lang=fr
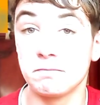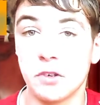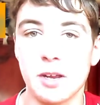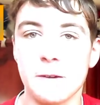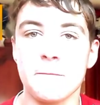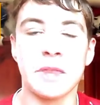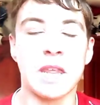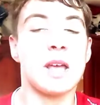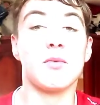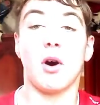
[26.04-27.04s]
Voilà.
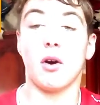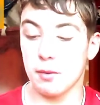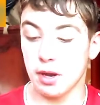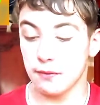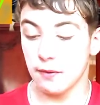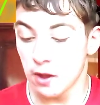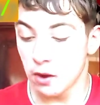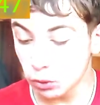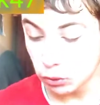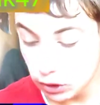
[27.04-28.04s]
Bon, enfin bref,
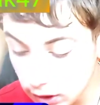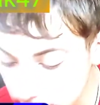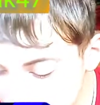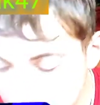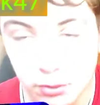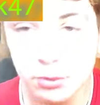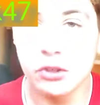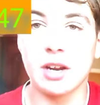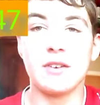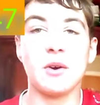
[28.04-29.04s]
aujourd'hui c'est pas le sujet
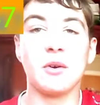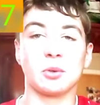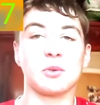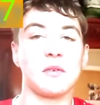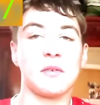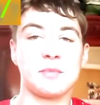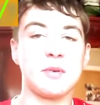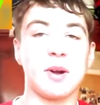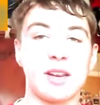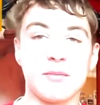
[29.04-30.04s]
de la vidéo. Aujourd'hui on va pas
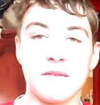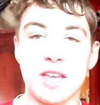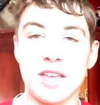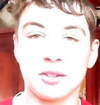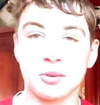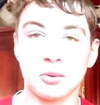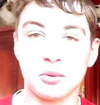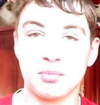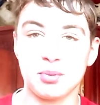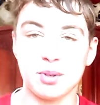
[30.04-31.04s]
parler de ma vieille intro toute
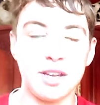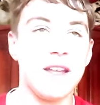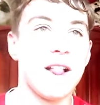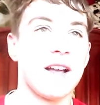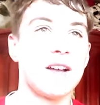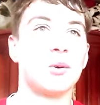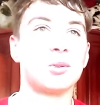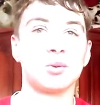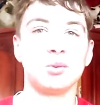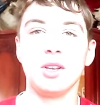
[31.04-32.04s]
pourrie. Hein.
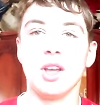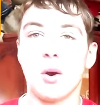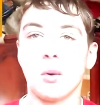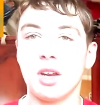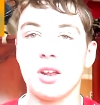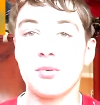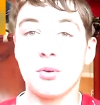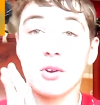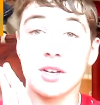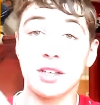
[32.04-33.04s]
Aujourd'hui on est là pour
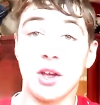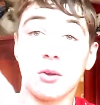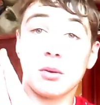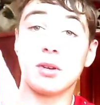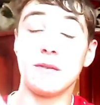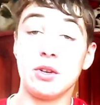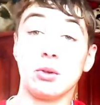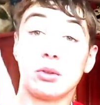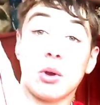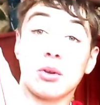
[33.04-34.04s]
regarder ensemble les vidéos de
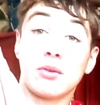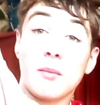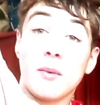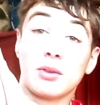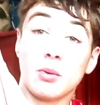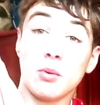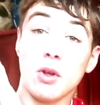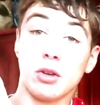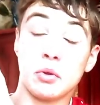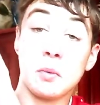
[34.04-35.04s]
transformation
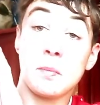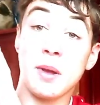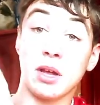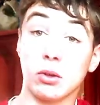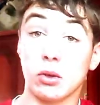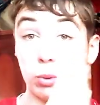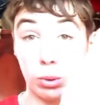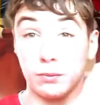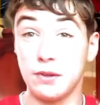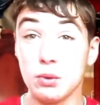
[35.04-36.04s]
de personnes, que ce soit
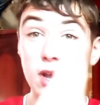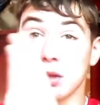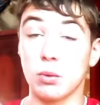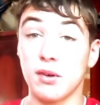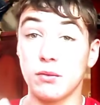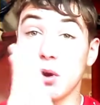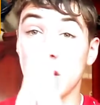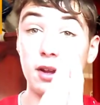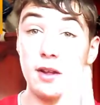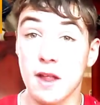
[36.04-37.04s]
de filles ou garçons. On va
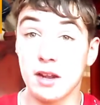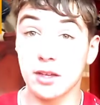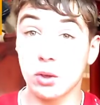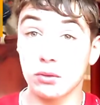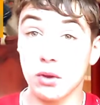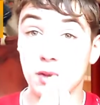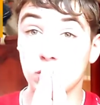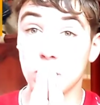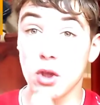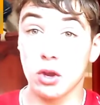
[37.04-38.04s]
voir les
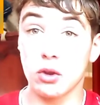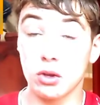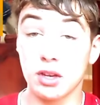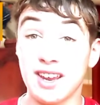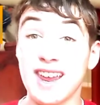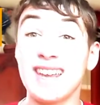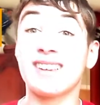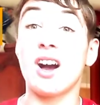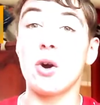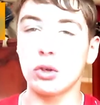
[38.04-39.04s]
transformations que
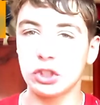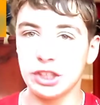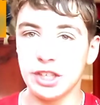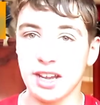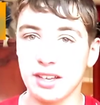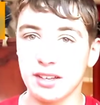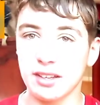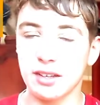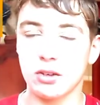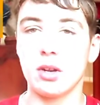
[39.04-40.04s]
extraordinaires
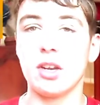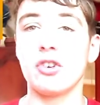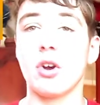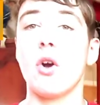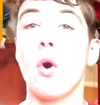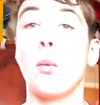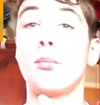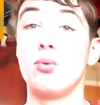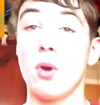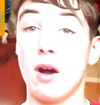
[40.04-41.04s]
que les gens ont
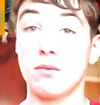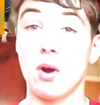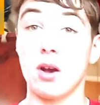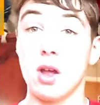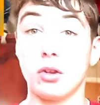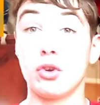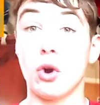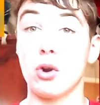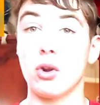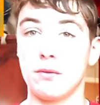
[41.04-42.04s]
pu avoir
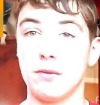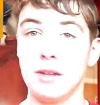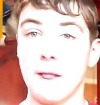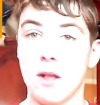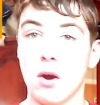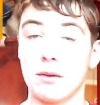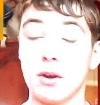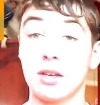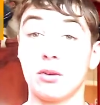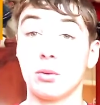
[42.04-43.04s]
durant leur vie. On va voir
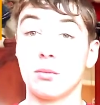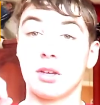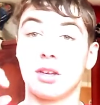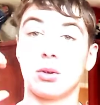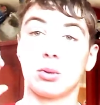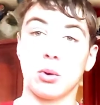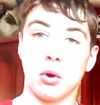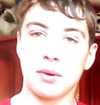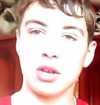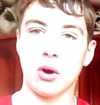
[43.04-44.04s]
qu'ils ont, qu'ils se sont
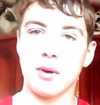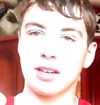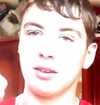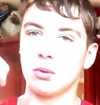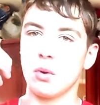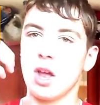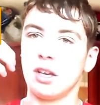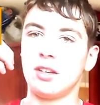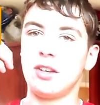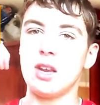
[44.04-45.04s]
repris en main, qu'ils ont
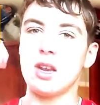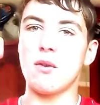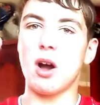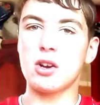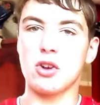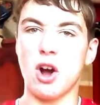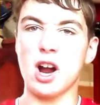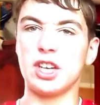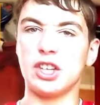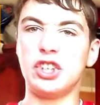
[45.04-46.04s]
décidé d'avoir un corps
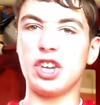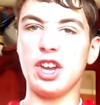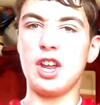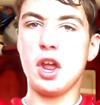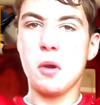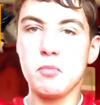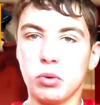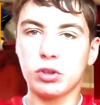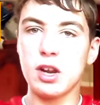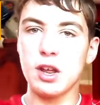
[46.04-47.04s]
athlétique et
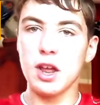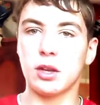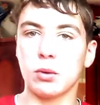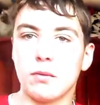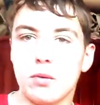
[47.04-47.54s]
musclé, qu'ils ont